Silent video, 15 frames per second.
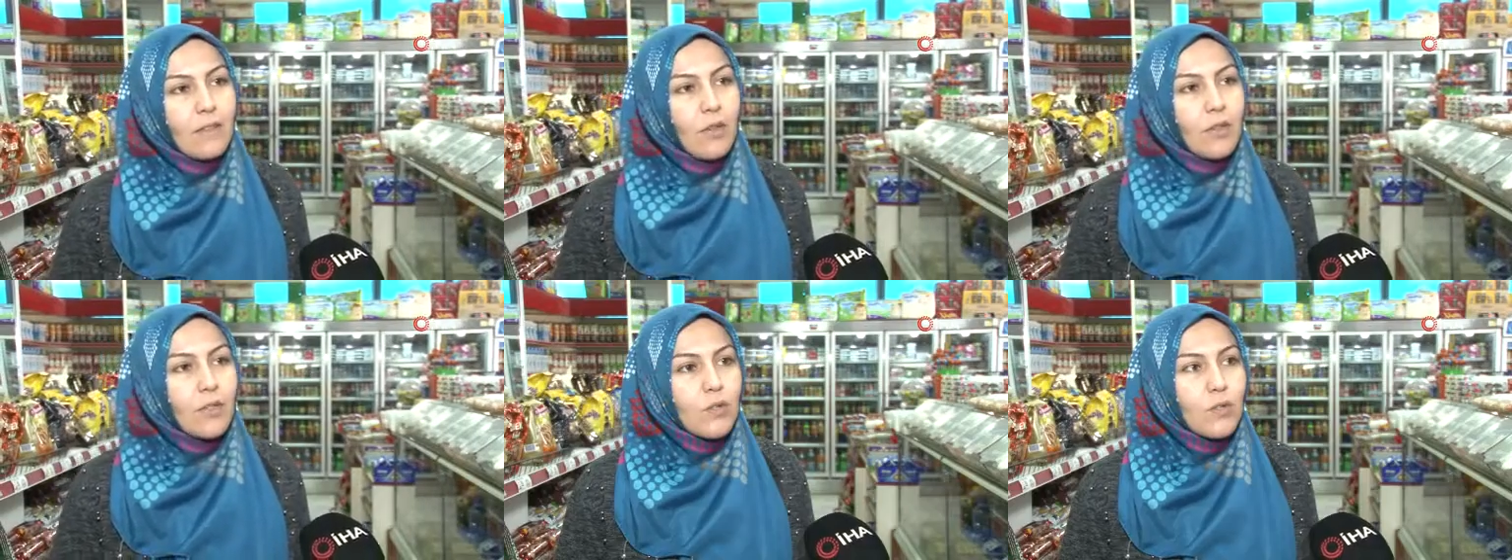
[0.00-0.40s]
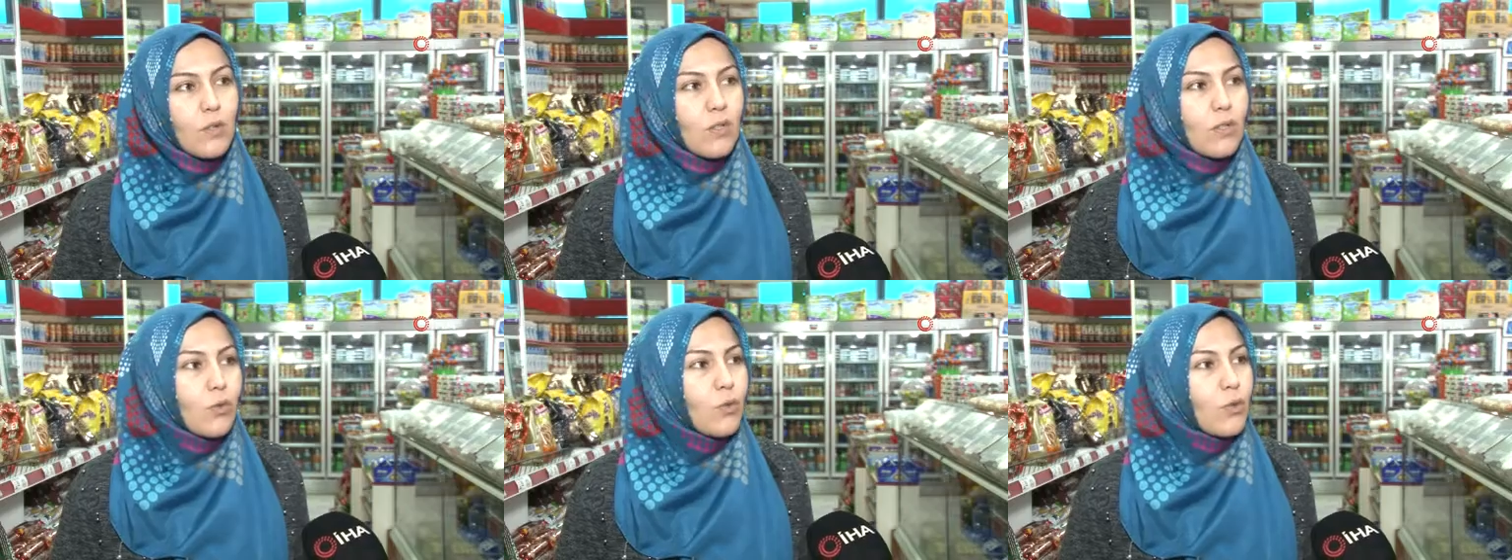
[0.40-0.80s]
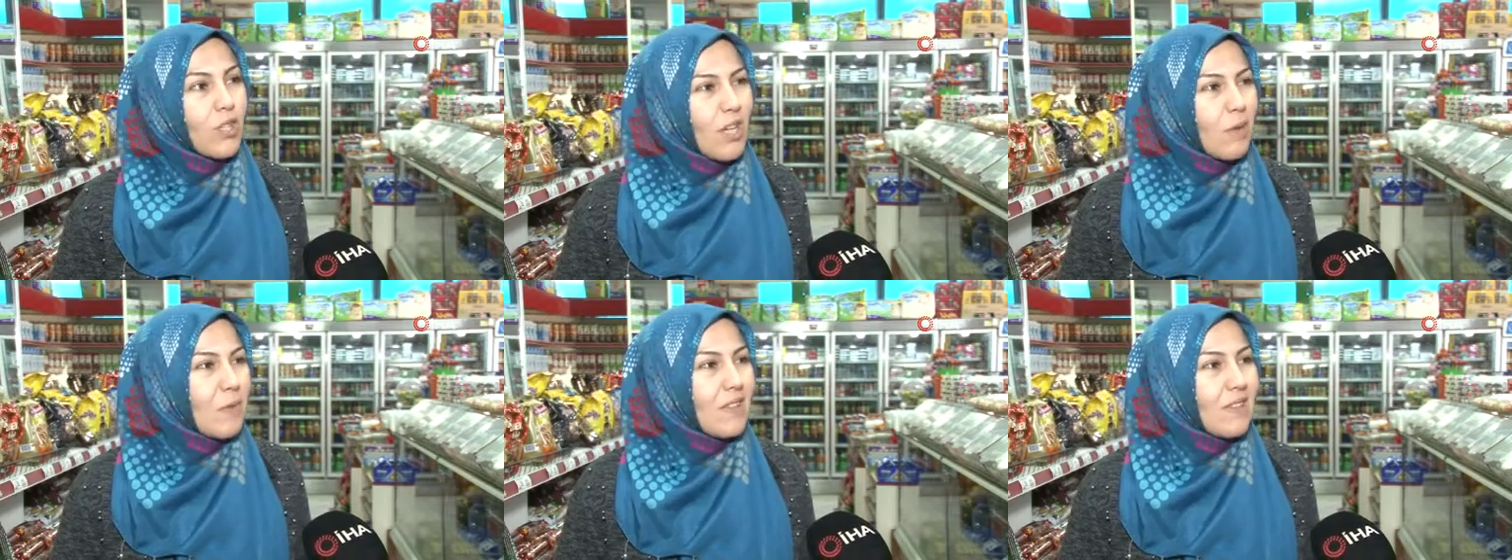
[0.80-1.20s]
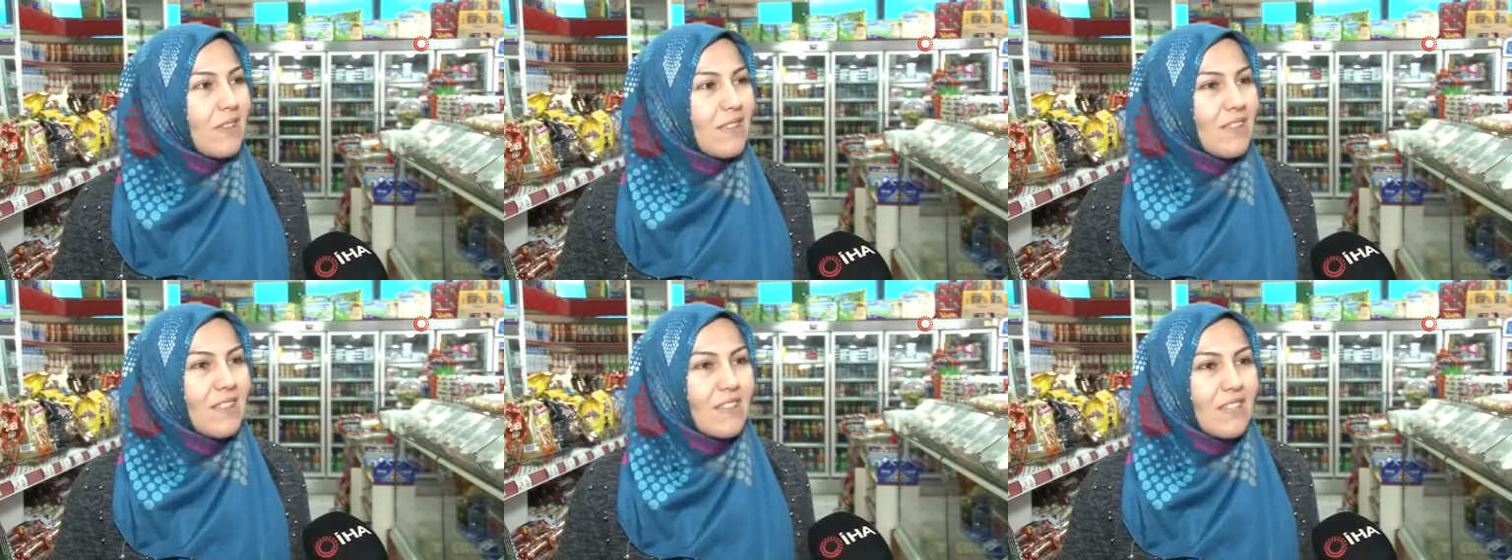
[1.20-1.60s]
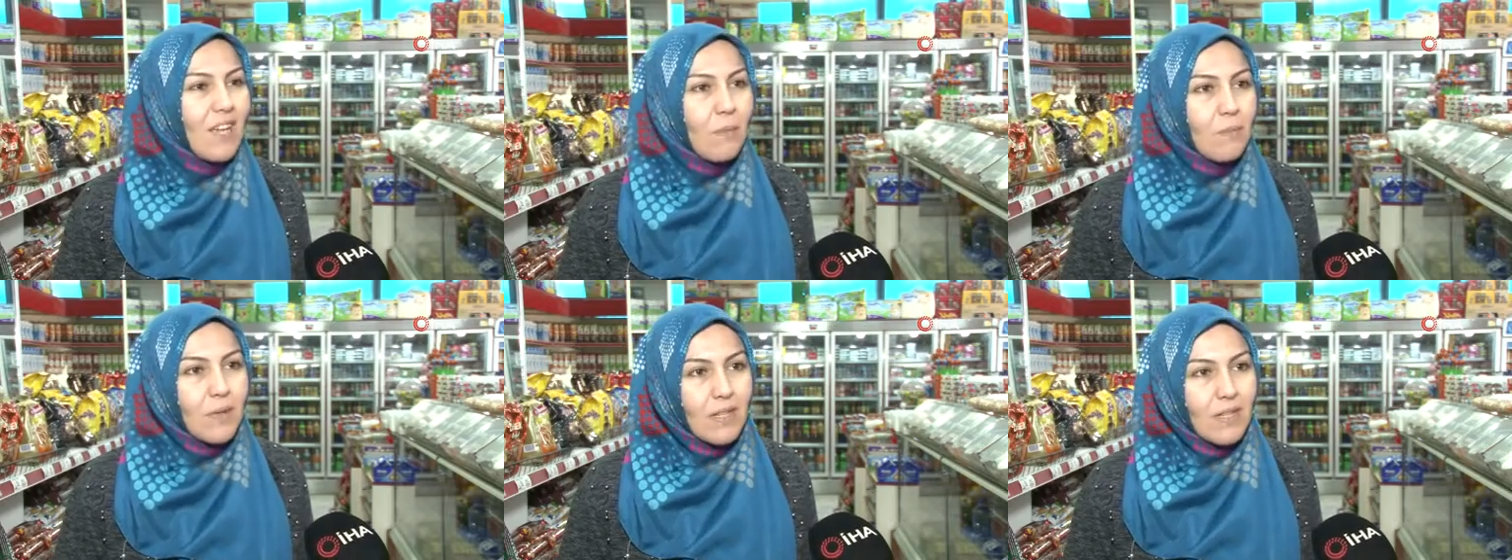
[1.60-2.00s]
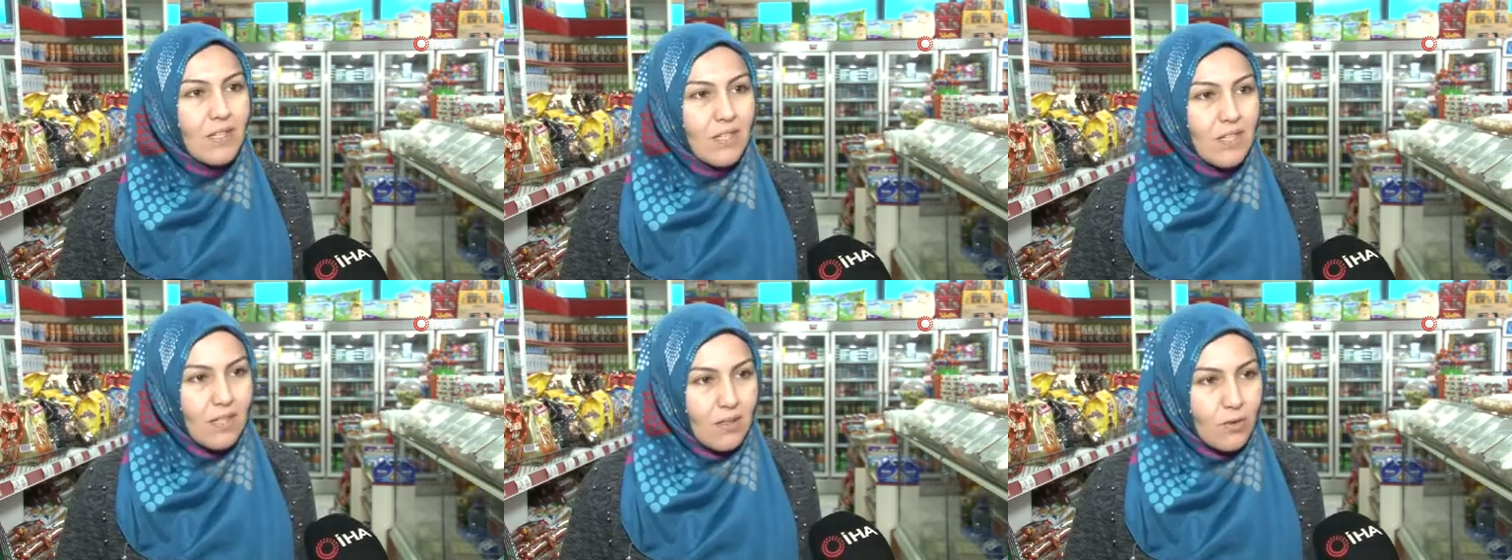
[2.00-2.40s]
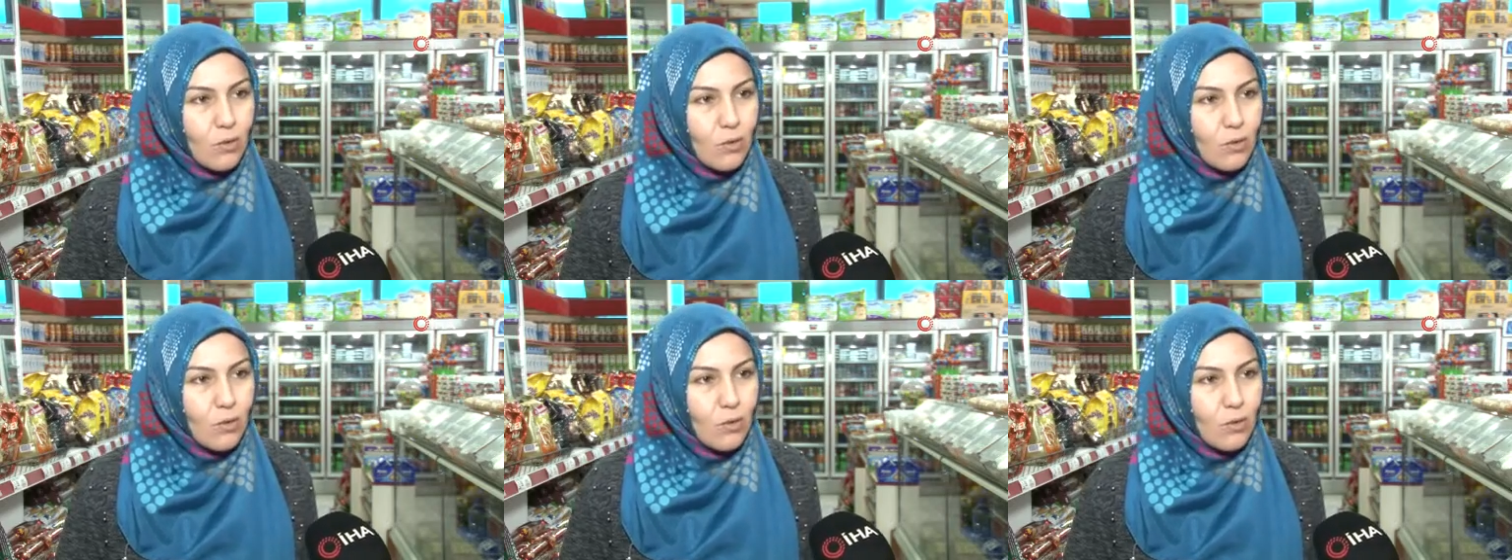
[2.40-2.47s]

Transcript: ondan sonra yürüyemediğini, dinlenmek için,